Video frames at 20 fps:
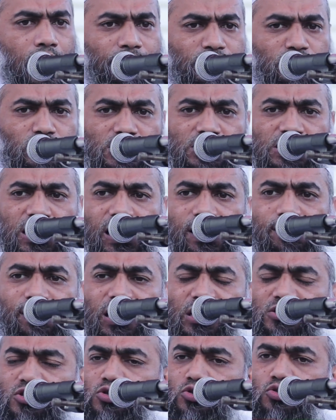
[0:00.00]
আমার যদি ছেলে
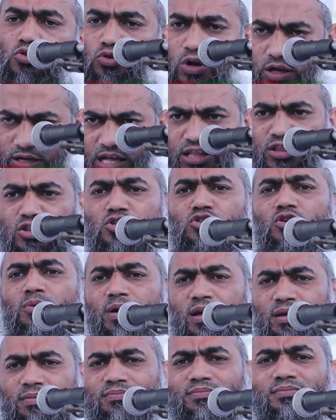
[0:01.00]
মারা যেত তো তোরা কাঁদতি
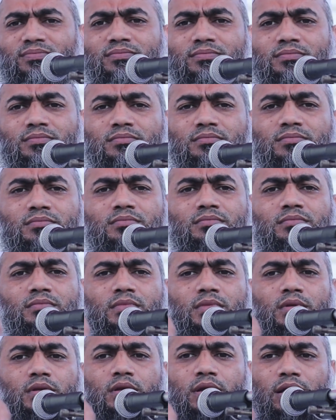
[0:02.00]
সবাই
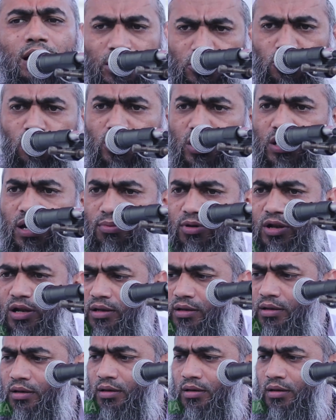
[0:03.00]
কান্দো কি না
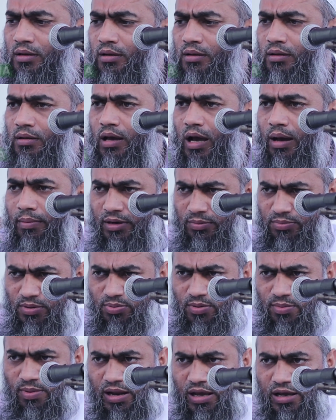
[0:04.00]
বলেন আমার
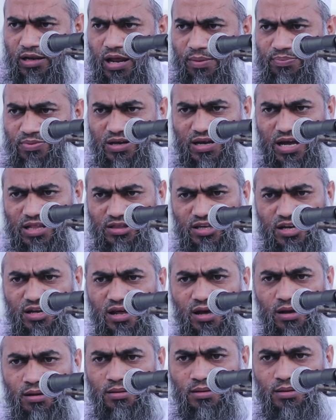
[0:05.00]
বিবি মারা গেলে আপনারা কাঁদতেন
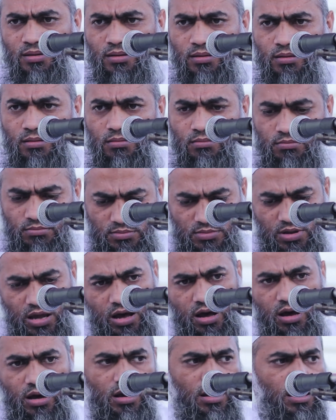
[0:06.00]
না
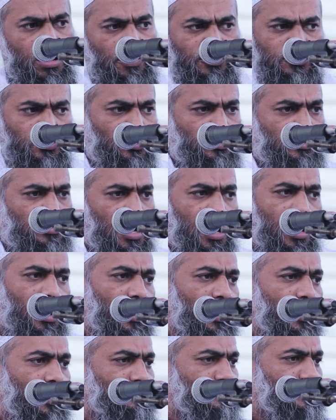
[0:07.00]
হ্যাঁ আফসোস
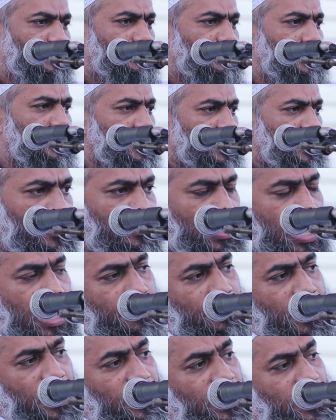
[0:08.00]
হ্যাঁ আফসোস কিন্তু
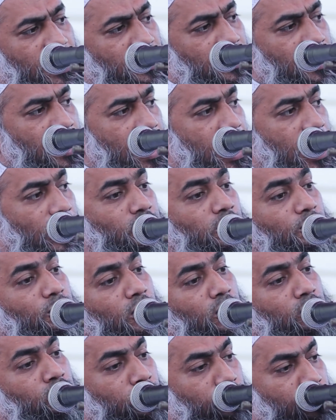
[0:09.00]
আমার এই এত
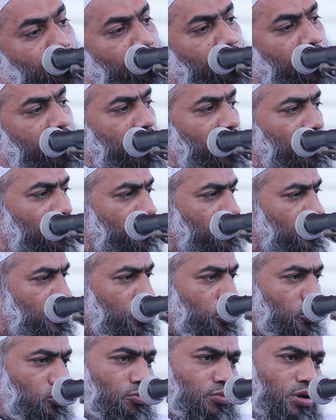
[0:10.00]
বড় ক্ষতি হয়ে গেল
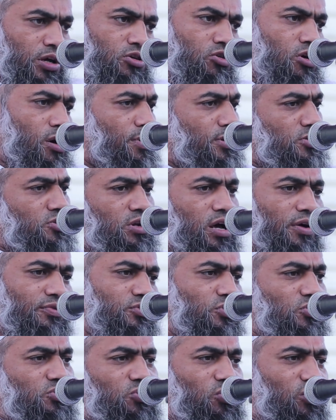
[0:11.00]
তোমরা কেউ আমার জন্য
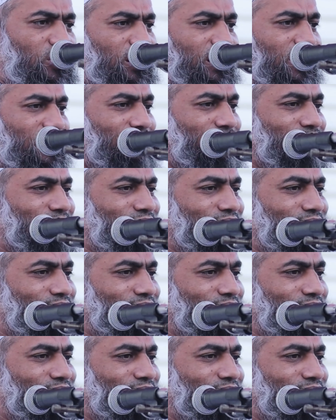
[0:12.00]
আফসোস করলে না